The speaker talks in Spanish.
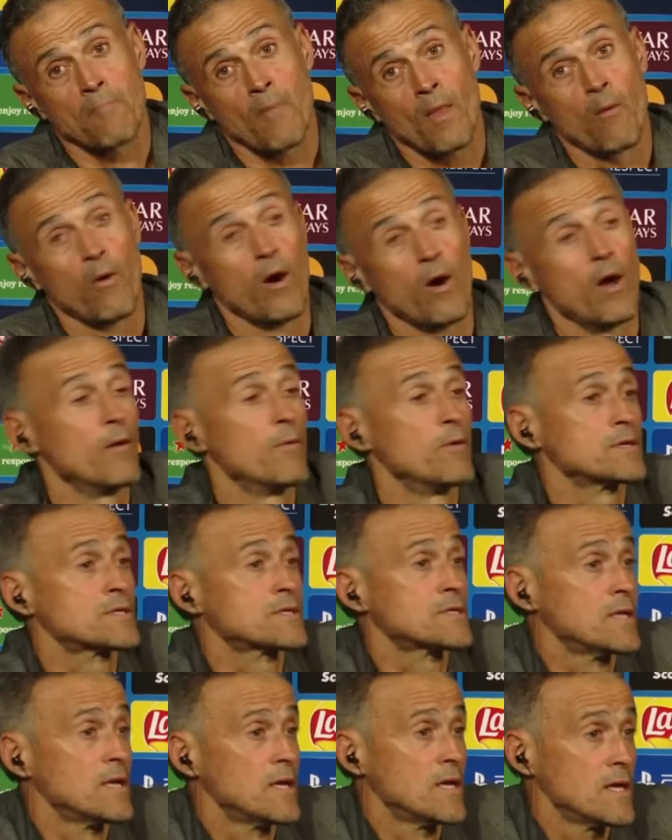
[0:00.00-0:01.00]
Bueno,
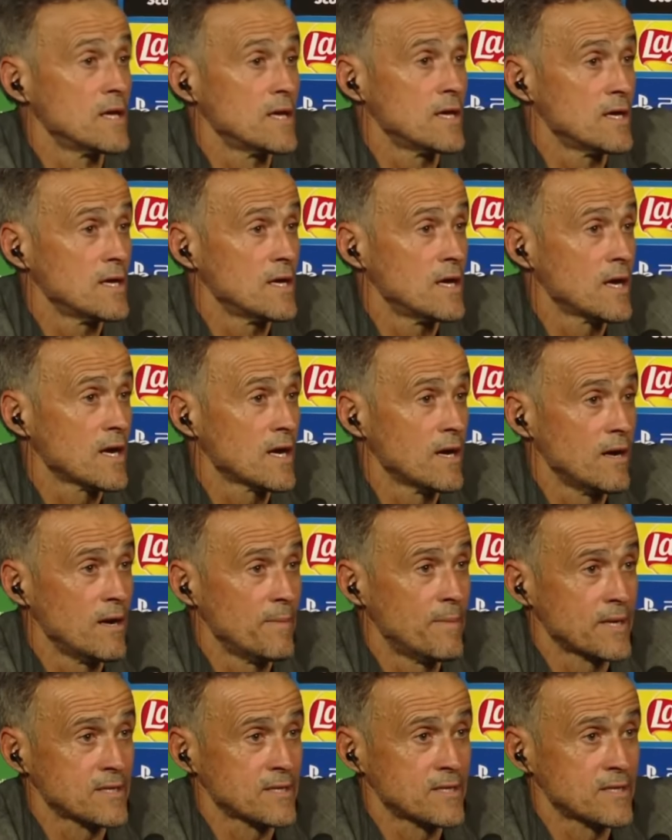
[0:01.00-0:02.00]
pues eh, al acabar el
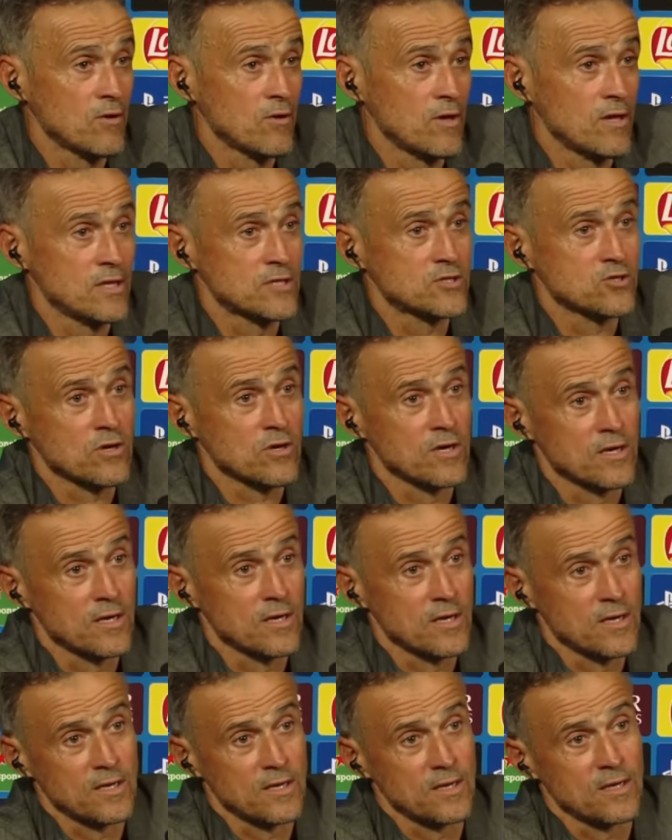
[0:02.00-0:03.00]
partido le he dicho que
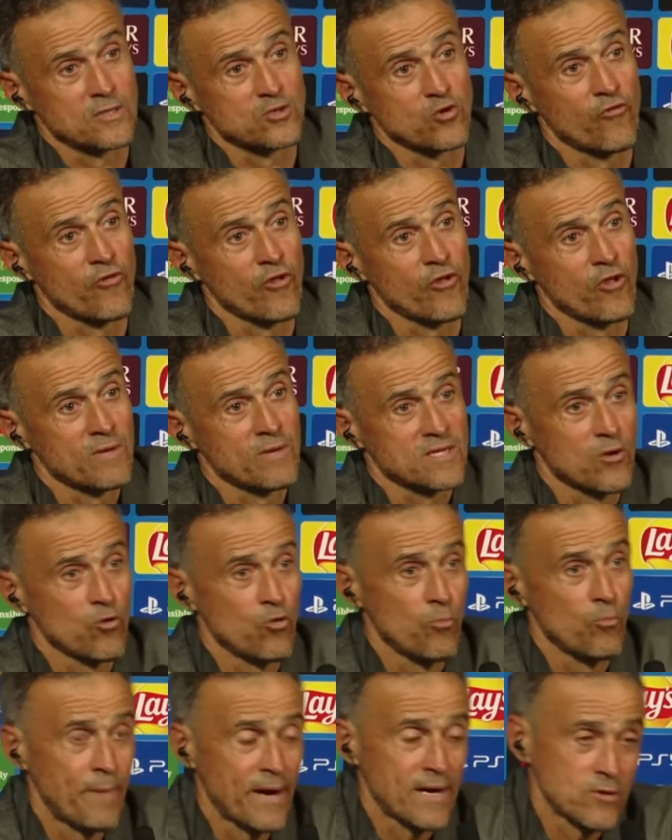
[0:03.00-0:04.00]
he sufrido más que
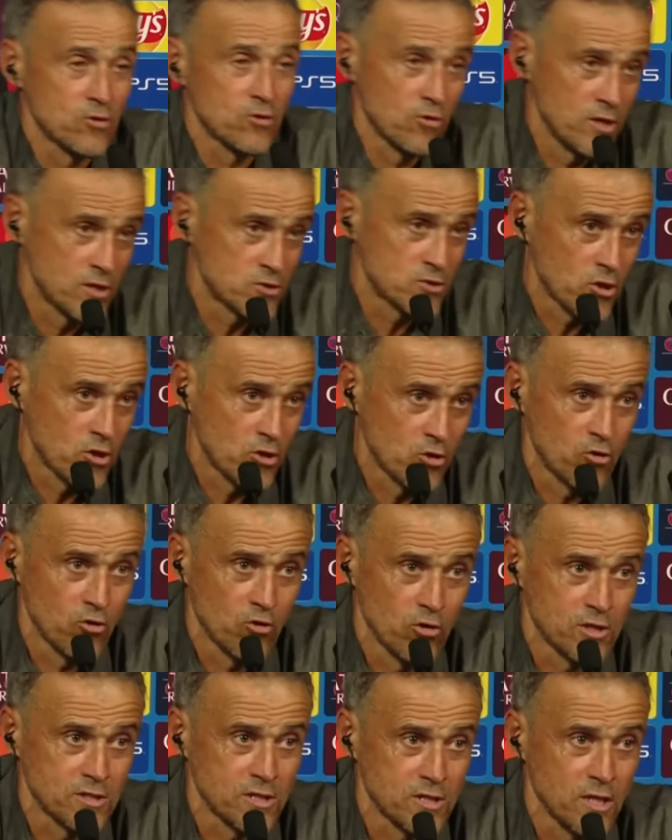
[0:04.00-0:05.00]
un parto y eso que yo
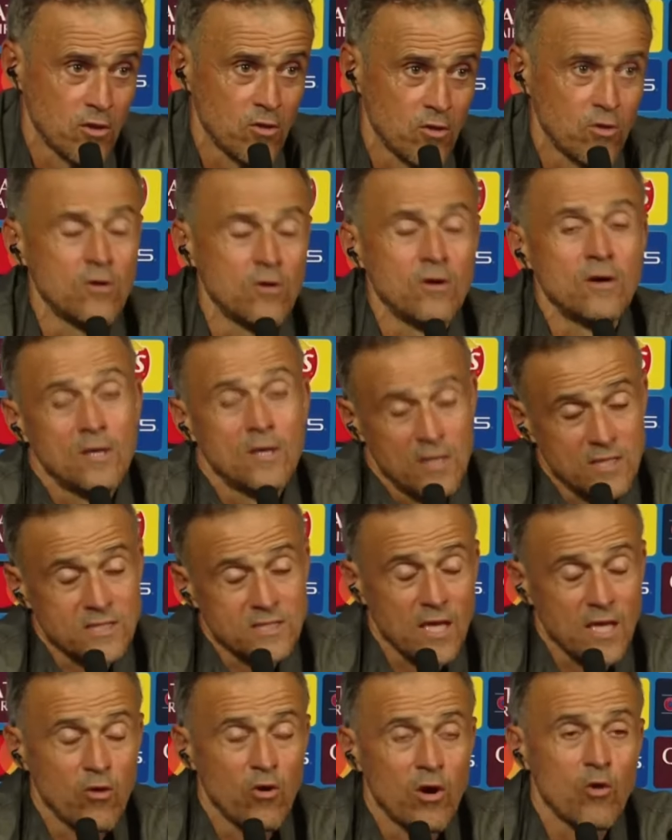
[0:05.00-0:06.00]
no he estado,
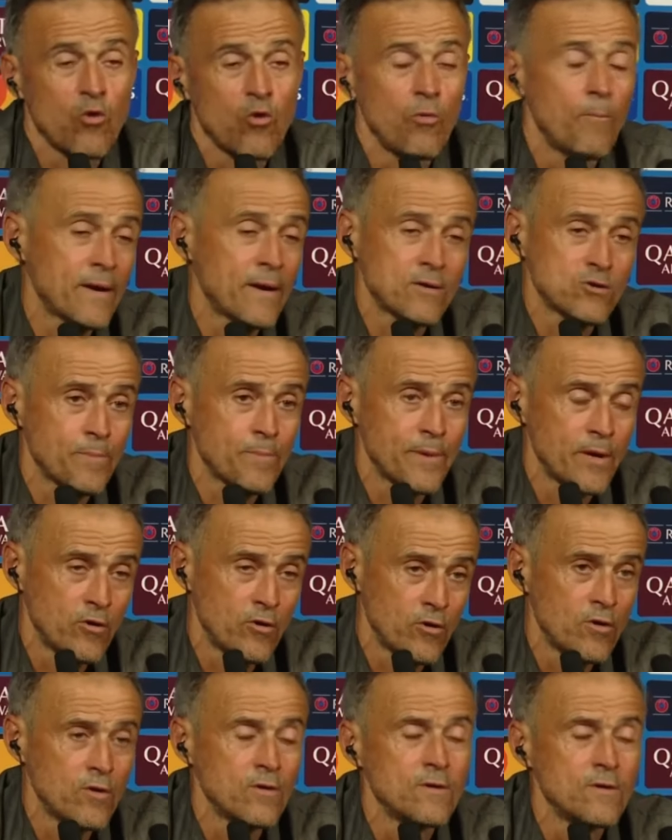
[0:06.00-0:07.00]
estado en algún parto, pero
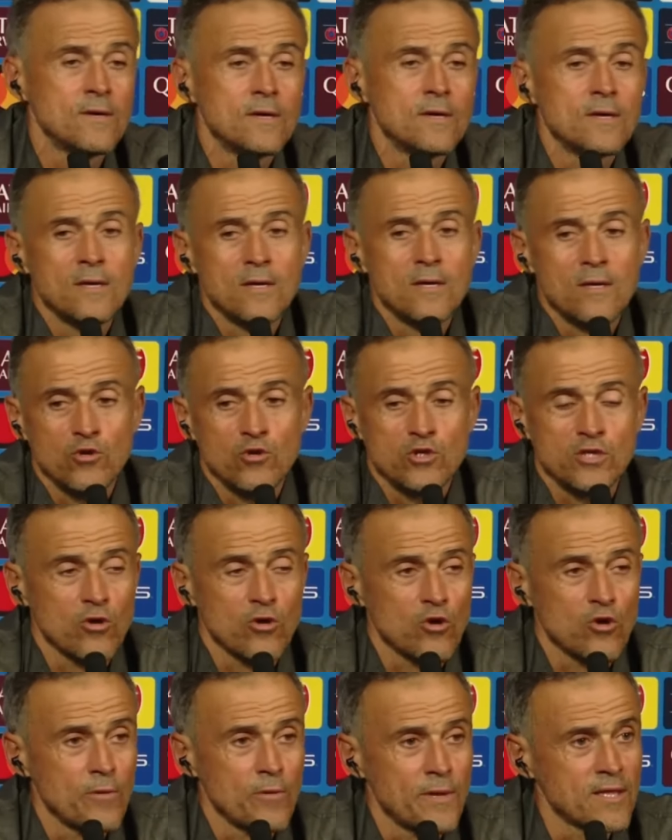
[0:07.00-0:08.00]
no, no he sido
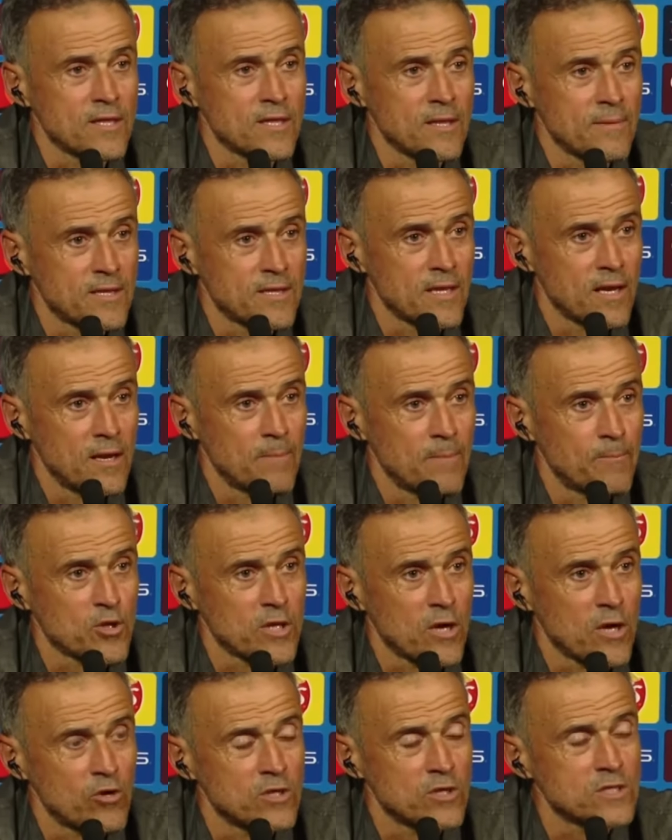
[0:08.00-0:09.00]
yo evidentemente el
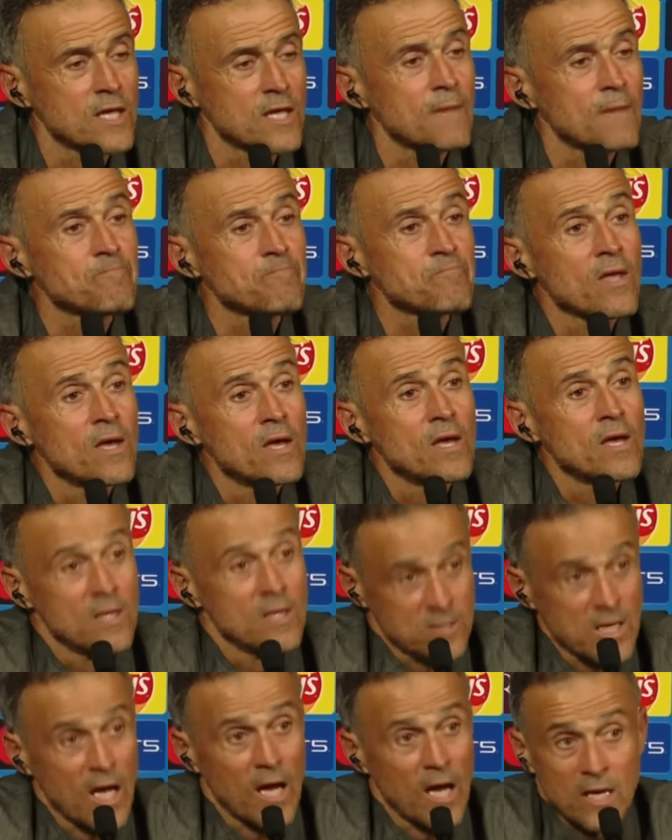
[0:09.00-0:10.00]
protagonista. O
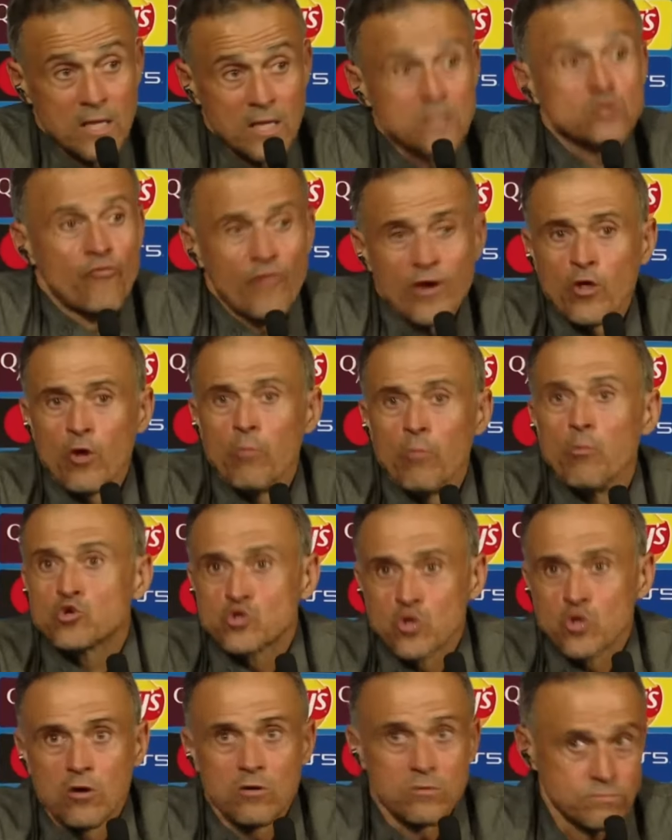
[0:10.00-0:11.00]
sea, he sufrido
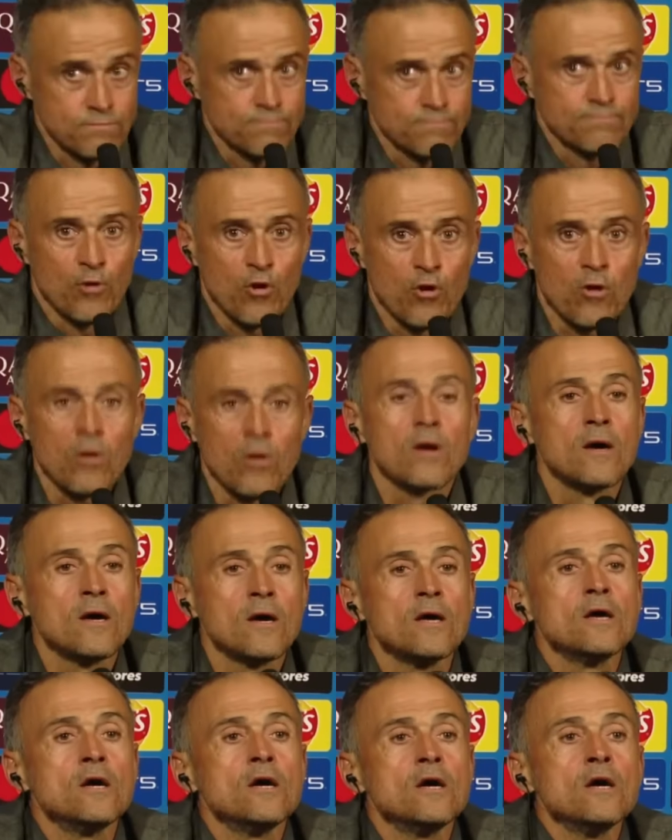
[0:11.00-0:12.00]
mucho por,
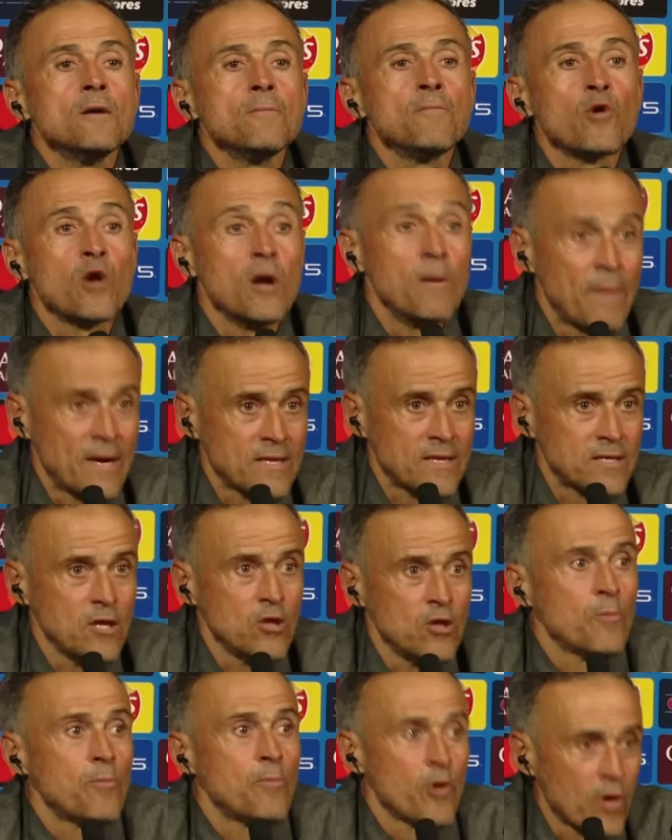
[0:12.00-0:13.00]
el
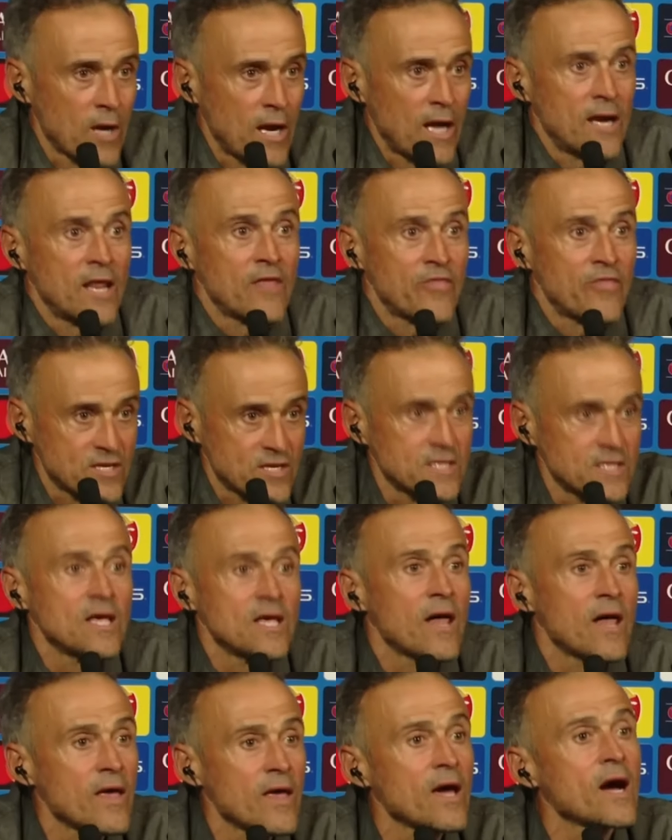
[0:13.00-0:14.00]
partido, por la
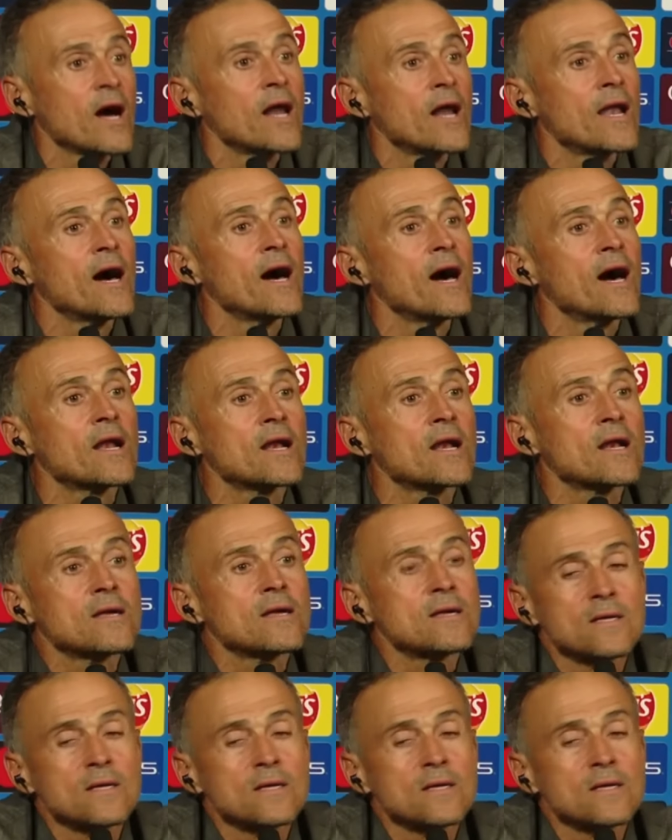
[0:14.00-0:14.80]
necesidad de ganar